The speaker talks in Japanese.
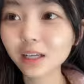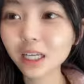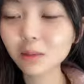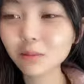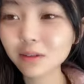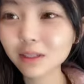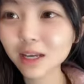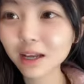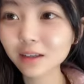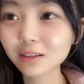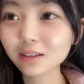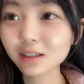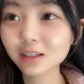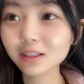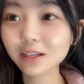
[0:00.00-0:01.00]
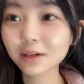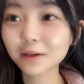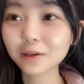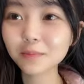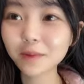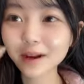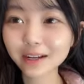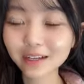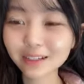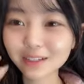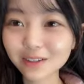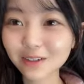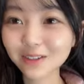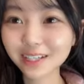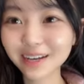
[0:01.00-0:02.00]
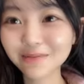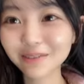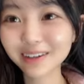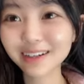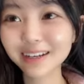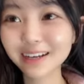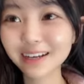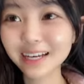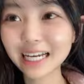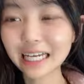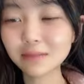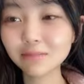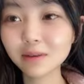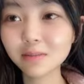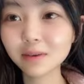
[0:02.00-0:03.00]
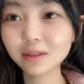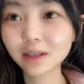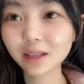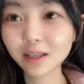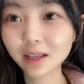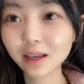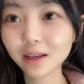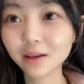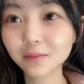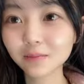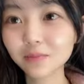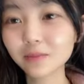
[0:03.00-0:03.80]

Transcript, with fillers: MJ ジュニアさん、くまありがとうございます。今までで、1